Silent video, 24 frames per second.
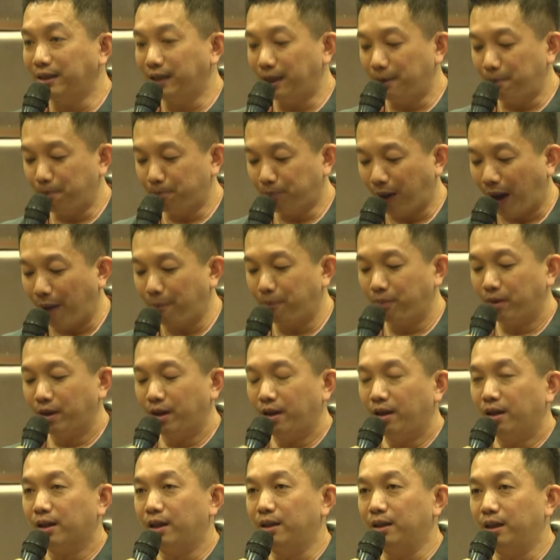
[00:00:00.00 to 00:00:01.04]
ยิ้มปั๊บ
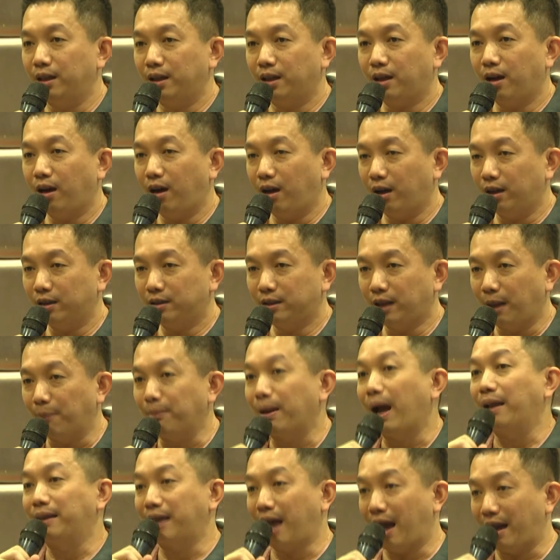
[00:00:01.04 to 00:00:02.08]
ทีนี้ก็ทำ
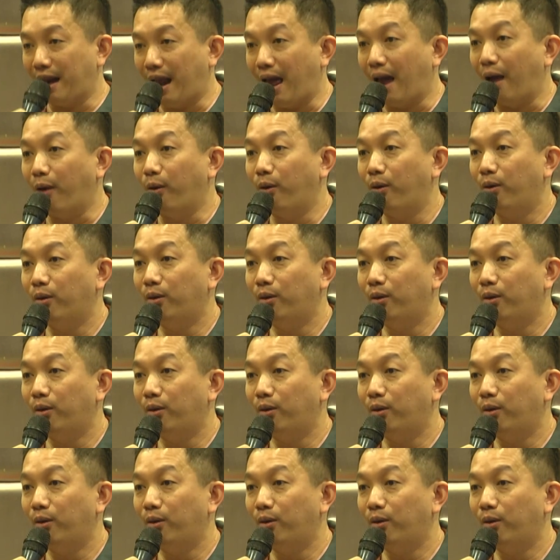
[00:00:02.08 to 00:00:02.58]
งานได้แล้ว